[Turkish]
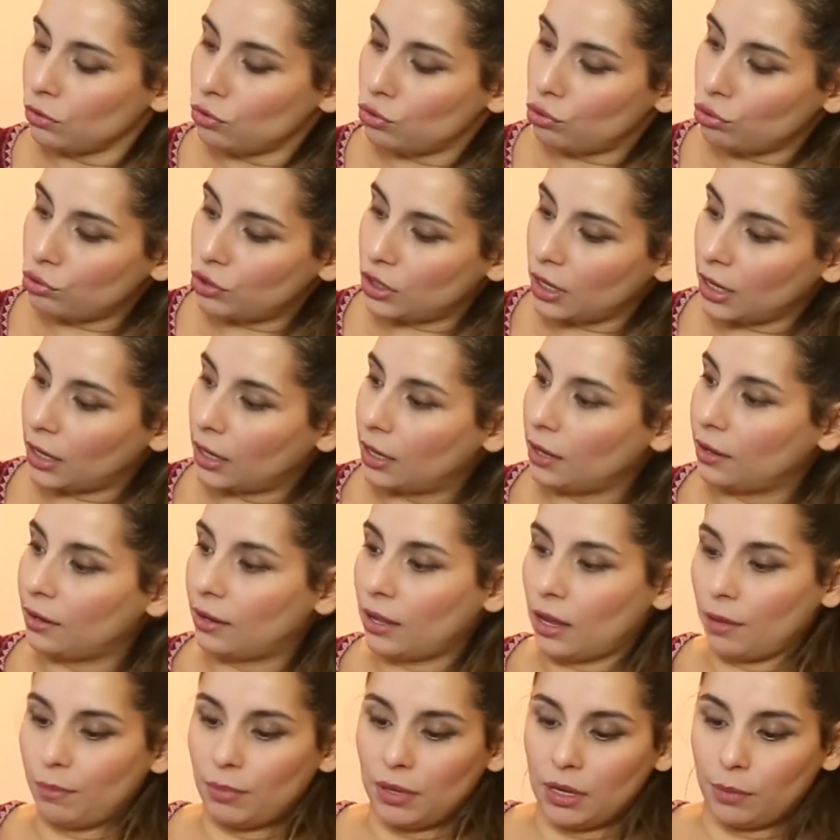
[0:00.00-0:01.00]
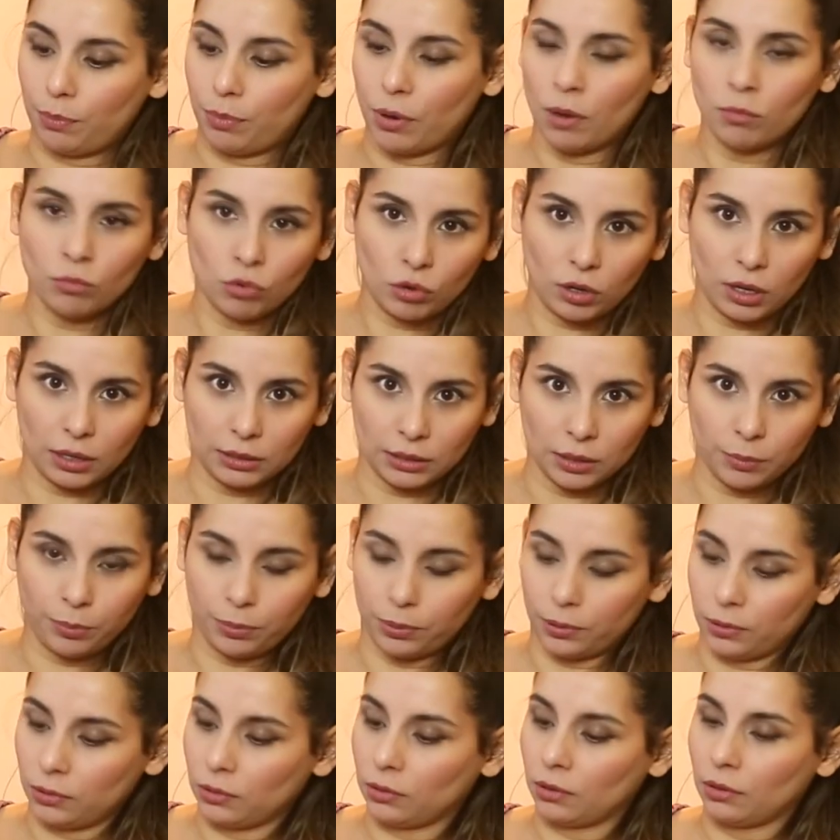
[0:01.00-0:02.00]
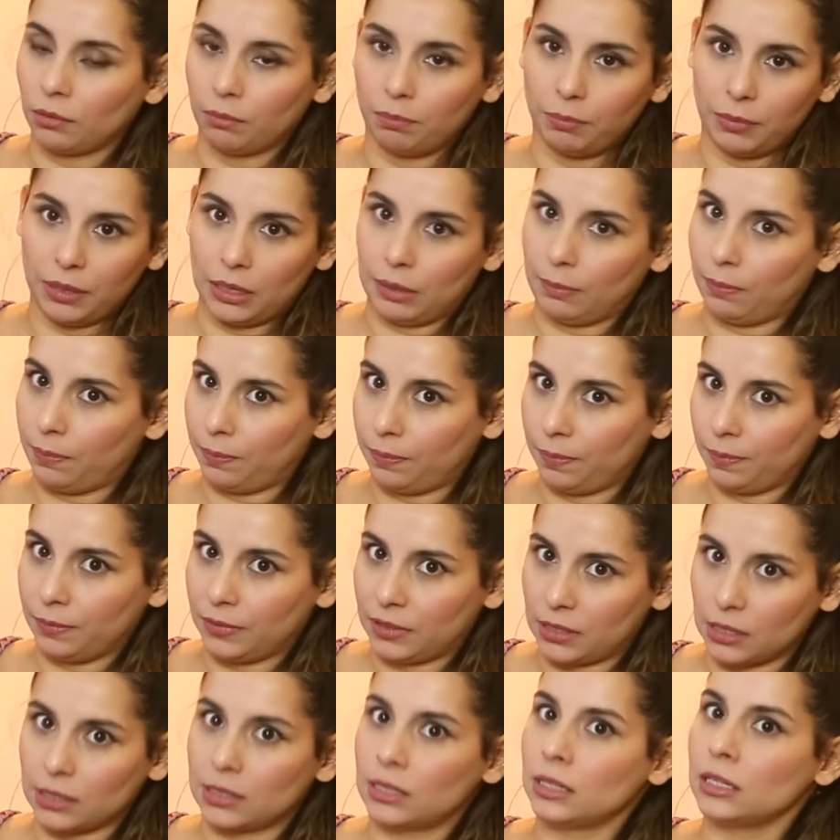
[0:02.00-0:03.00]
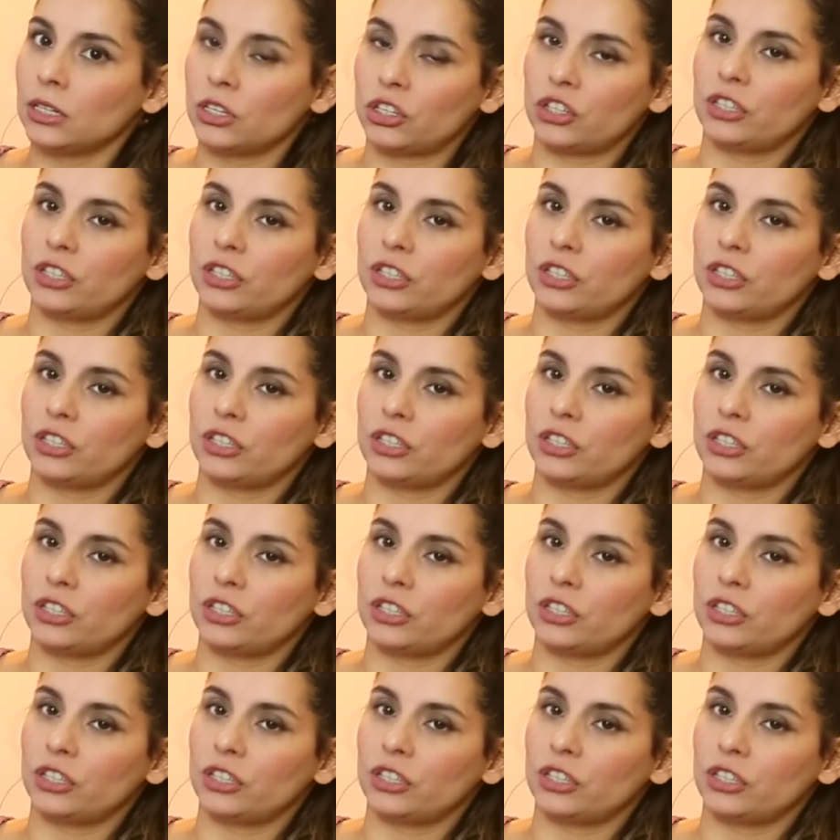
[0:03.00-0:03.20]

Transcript: şu şekilde bir pamuk alıp bir tasın